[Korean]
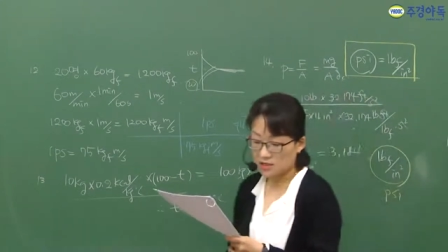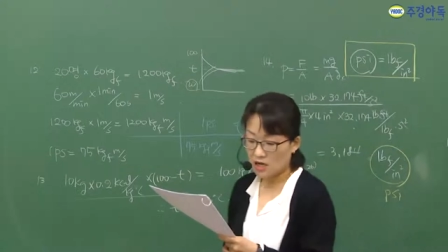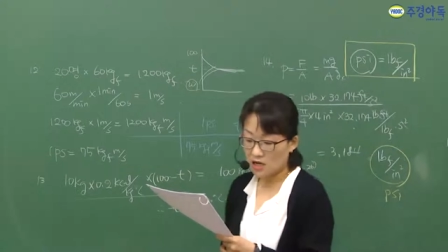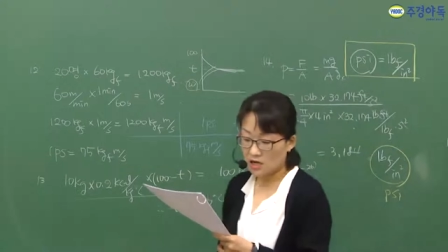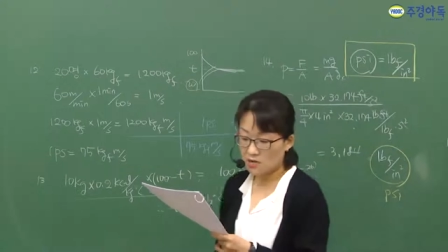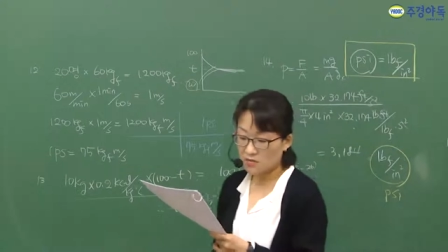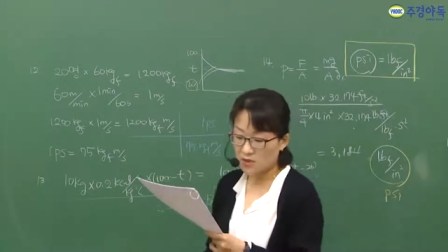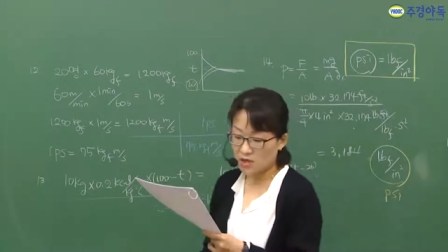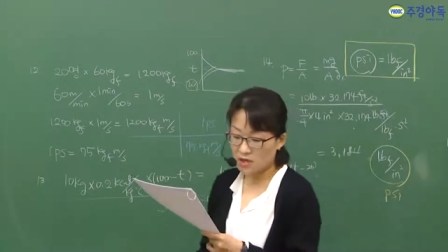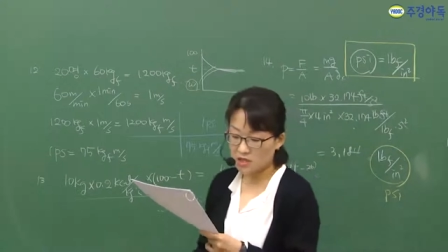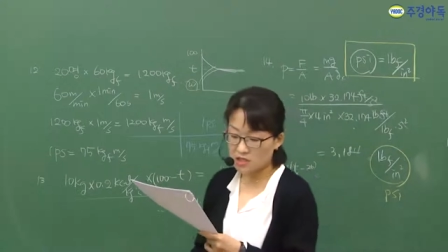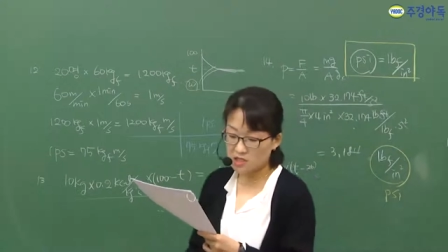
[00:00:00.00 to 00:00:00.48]

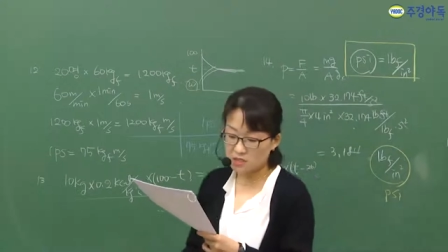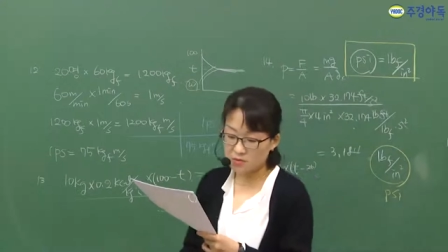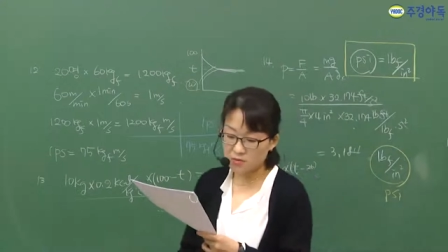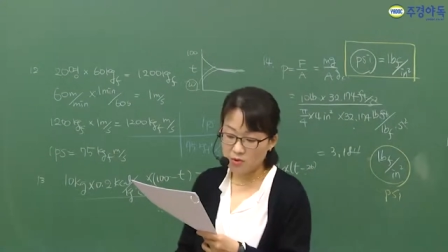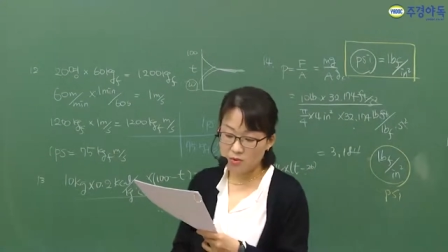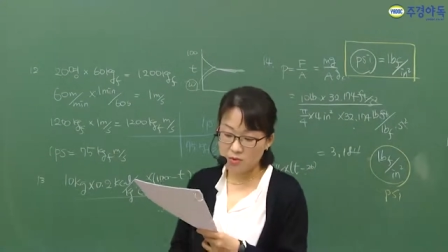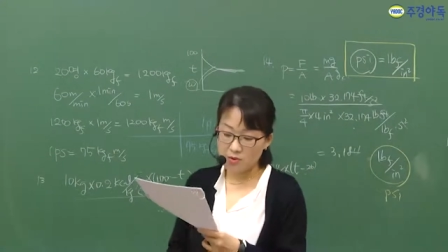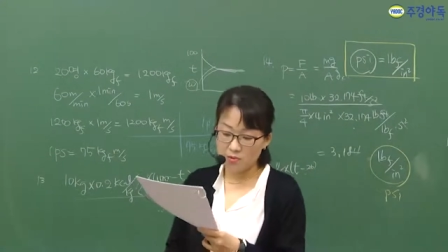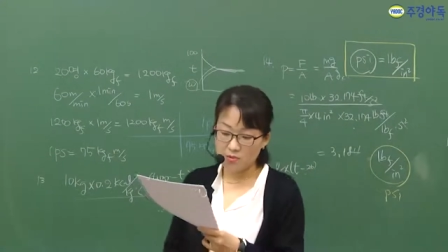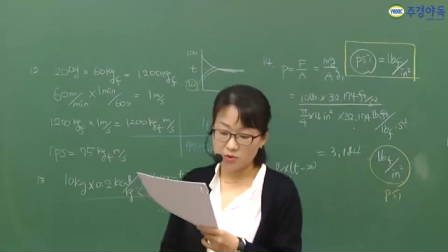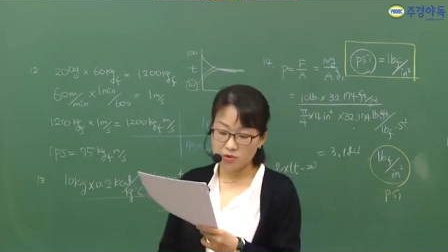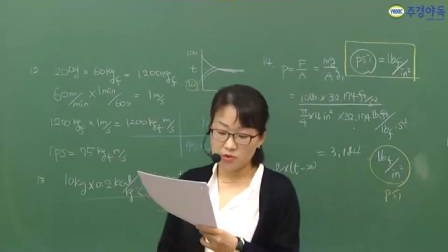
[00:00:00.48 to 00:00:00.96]
다음에
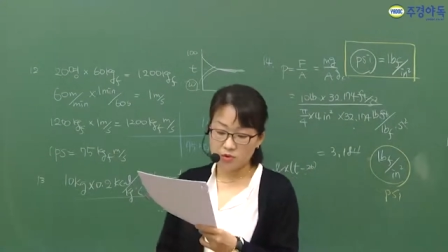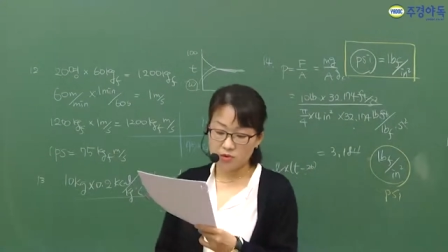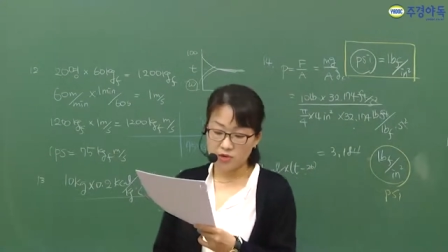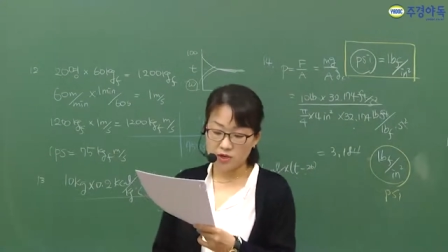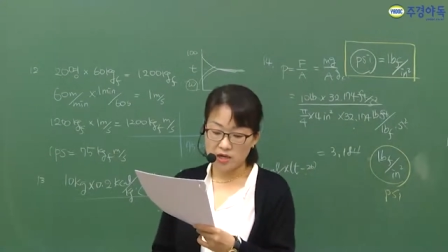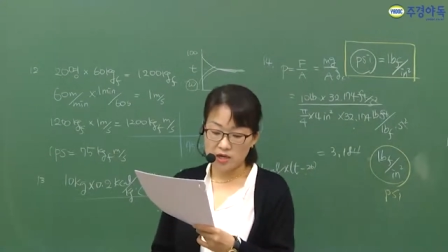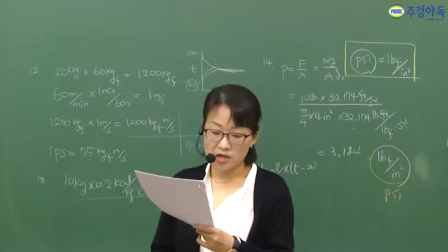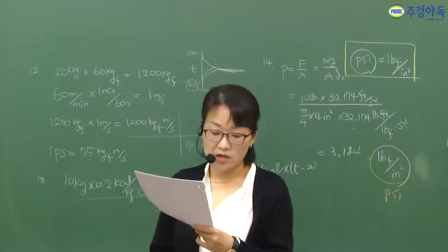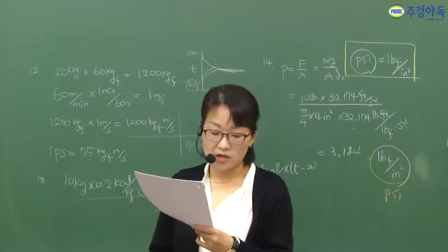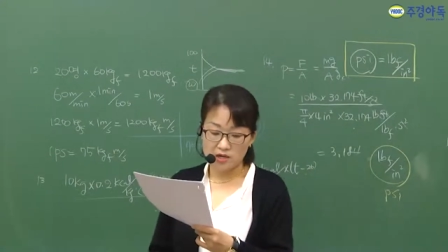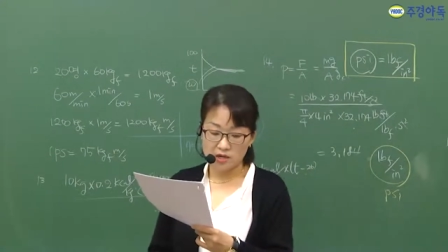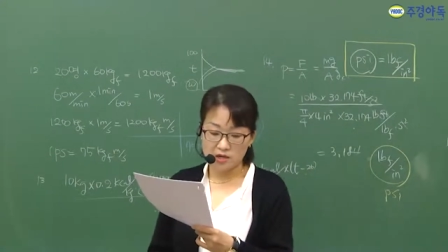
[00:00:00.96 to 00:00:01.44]
15번
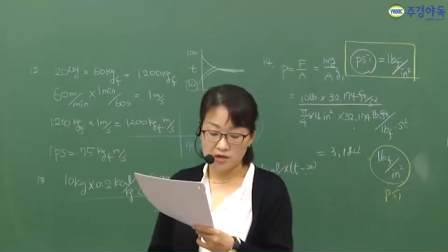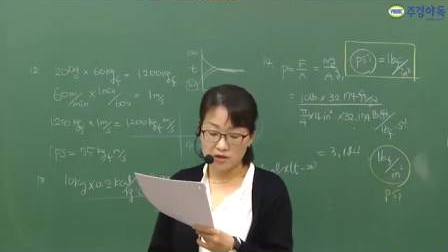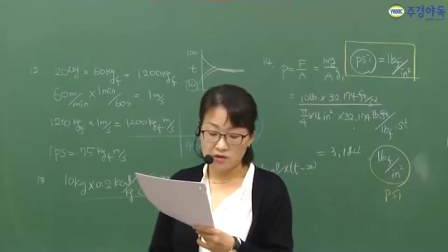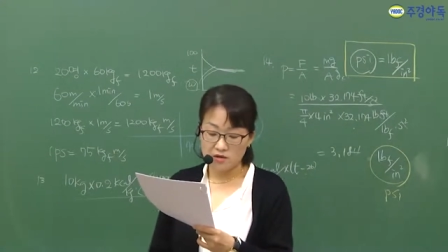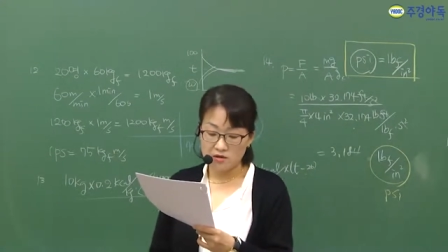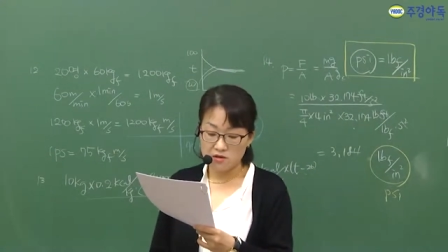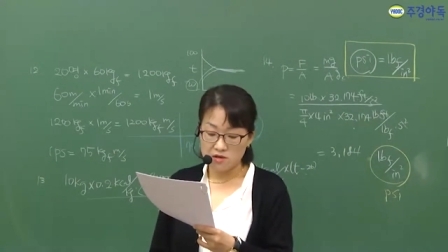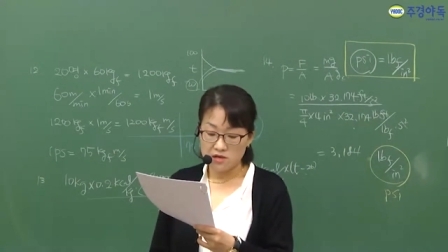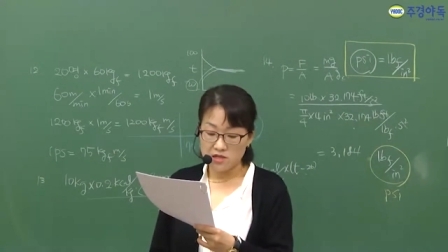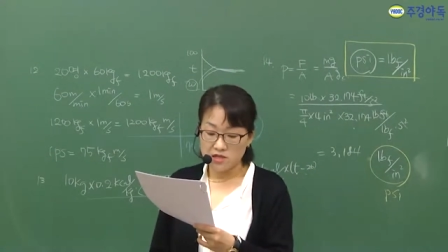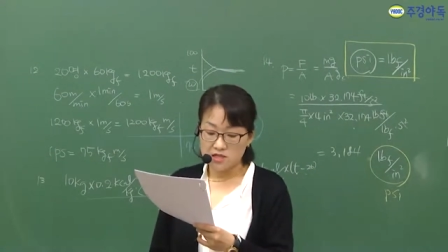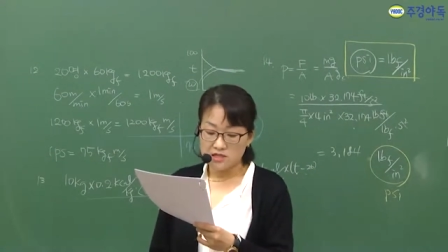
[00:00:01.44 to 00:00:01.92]
보도록
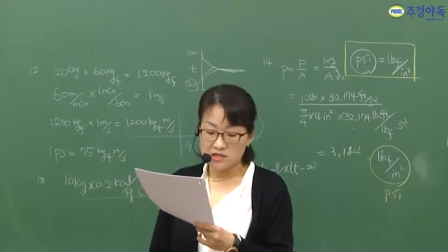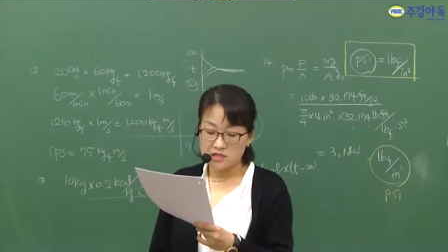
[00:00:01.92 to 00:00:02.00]
할게요.